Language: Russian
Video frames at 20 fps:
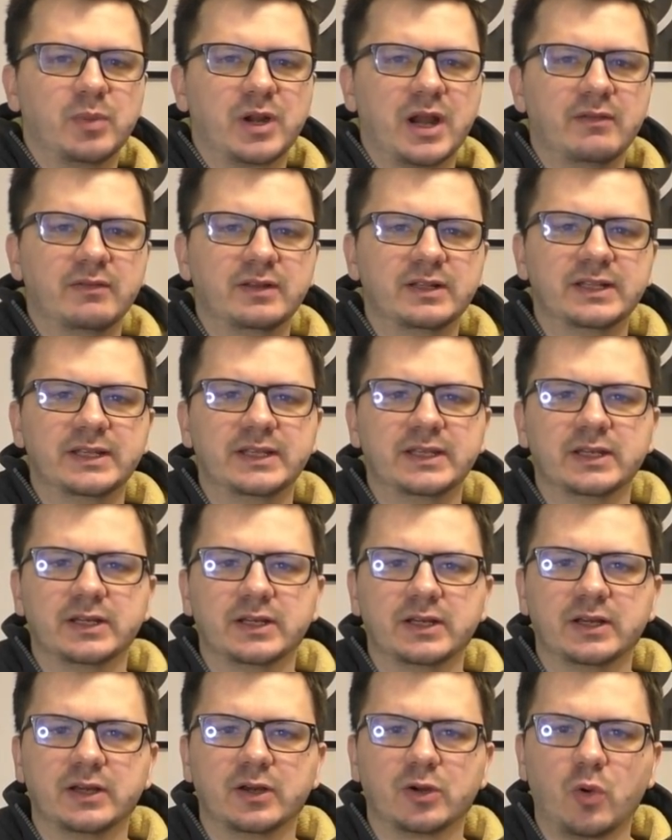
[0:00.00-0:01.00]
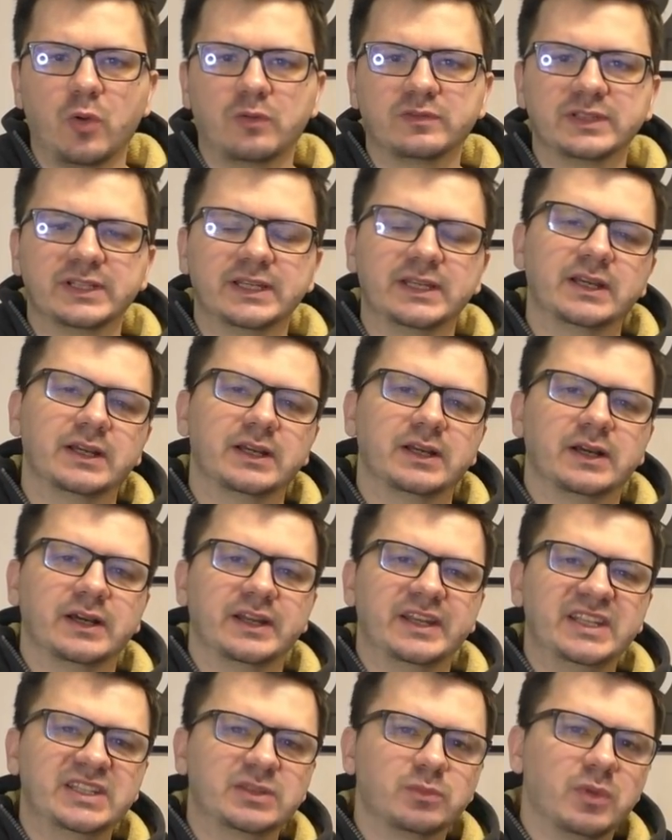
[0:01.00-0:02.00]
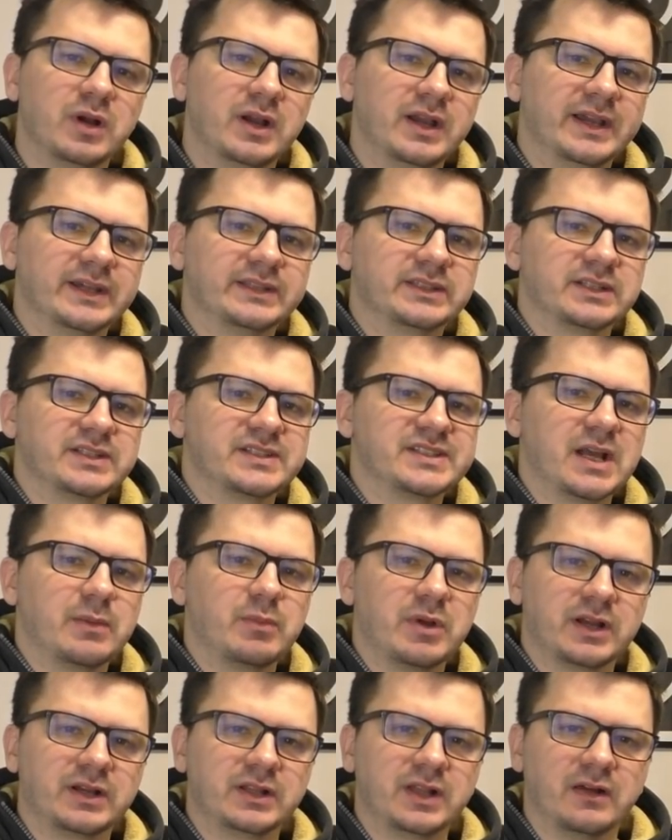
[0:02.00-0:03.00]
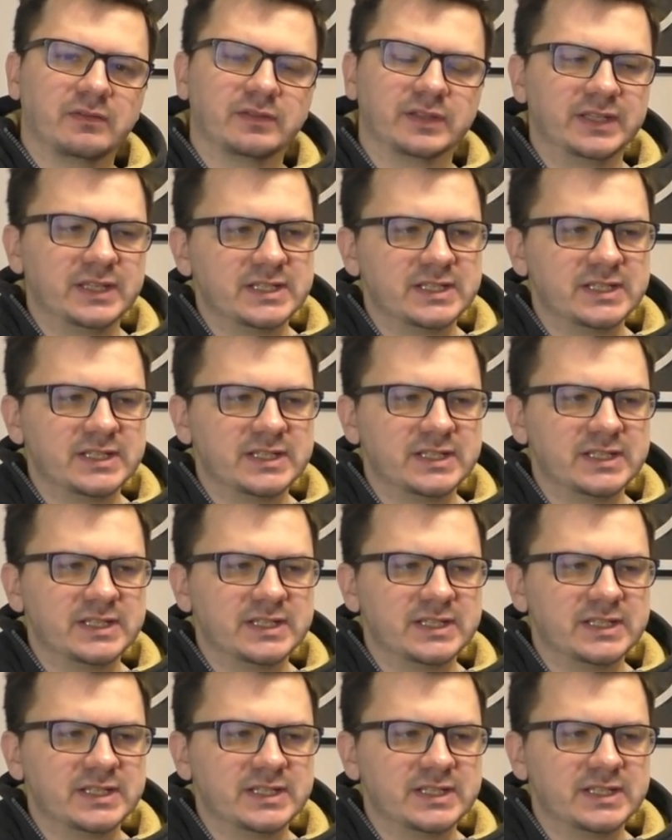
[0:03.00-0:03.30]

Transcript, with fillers: правильный э, ровный ритм – это самое главное.